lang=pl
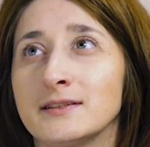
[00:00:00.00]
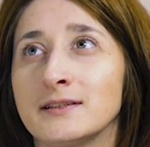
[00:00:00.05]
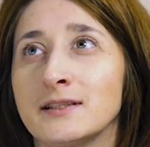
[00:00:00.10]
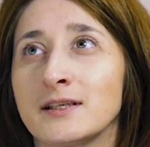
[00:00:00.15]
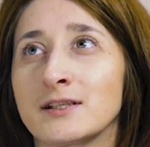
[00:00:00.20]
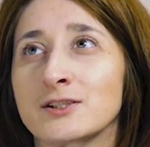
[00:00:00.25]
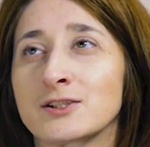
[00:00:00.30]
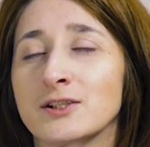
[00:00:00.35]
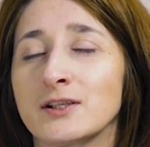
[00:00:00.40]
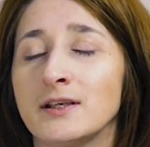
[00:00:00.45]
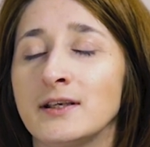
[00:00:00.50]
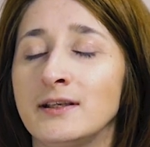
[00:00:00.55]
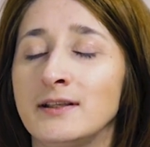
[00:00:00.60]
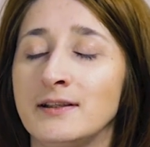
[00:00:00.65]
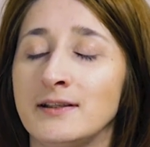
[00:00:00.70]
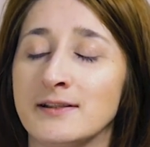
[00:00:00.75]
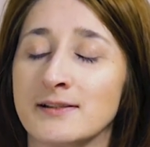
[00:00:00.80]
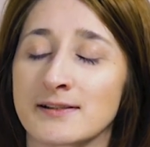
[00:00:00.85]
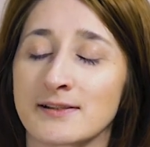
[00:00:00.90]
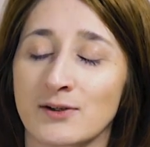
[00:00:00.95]
też
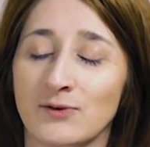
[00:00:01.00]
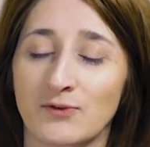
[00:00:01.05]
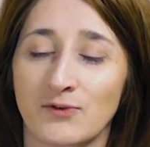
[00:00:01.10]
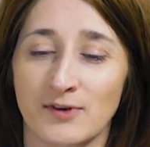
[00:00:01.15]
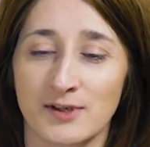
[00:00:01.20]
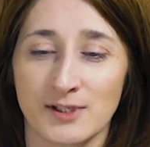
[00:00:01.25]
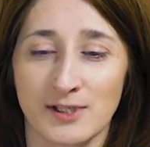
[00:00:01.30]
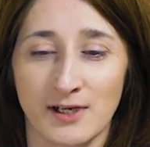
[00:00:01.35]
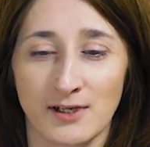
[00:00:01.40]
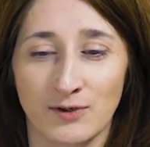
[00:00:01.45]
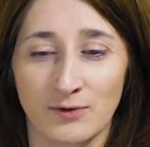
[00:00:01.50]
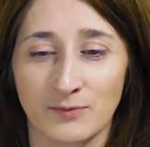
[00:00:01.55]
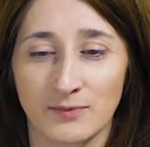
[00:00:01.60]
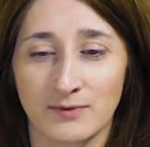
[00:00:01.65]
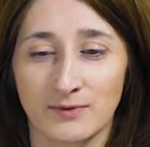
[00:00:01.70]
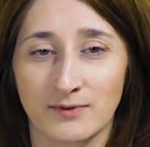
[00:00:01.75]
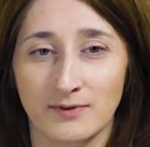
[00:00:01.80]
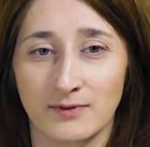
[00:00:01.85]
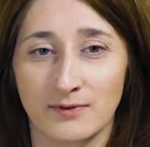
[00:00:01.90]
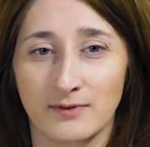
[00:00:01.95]
inni zauważają
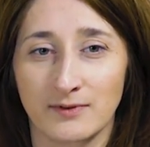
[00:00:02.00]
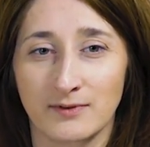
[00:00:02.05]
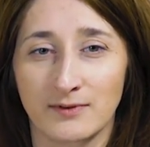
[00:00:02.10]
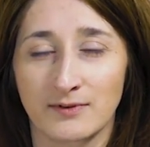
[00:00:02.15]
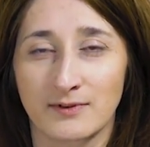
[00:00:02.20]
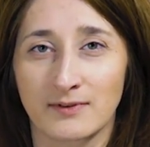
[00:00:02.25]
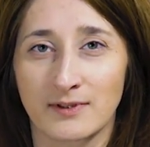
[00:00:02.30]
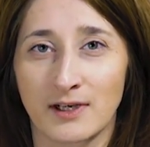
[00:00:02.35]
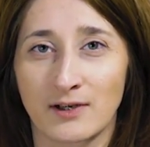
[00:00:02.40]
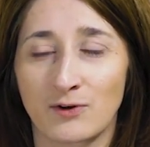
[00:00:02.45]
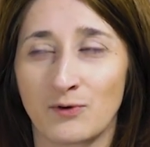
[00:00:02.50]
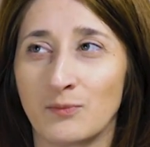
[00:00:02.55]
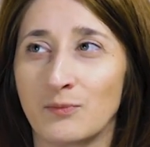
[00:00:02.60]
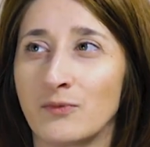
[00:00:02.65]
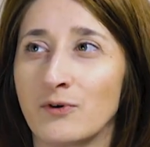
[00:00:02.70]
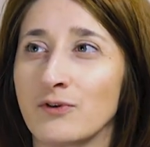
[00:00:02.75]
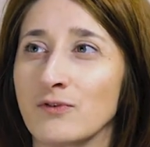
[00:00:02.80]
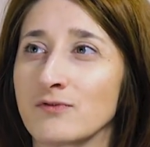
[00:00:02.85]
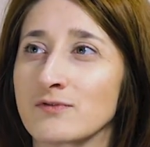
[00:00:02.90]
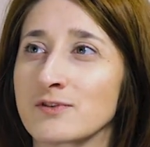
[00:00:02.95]
taką
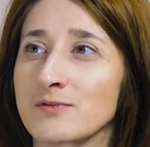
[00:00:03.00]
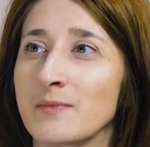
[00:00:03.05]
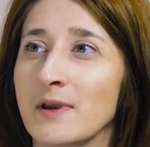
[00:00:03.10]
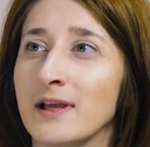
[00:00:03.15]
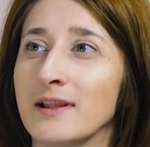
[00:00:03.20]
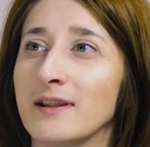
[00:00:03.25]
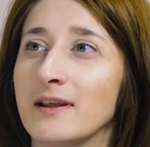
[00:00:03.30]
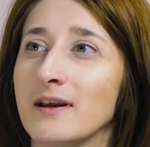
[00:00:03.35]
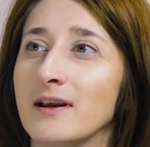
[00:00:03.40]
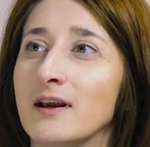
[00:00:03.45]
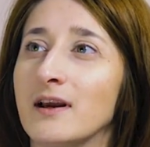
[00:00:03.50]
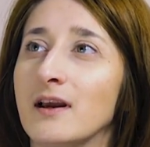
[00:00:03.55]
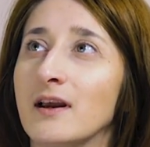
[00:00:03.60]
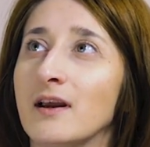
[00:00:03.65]
moją zmianę,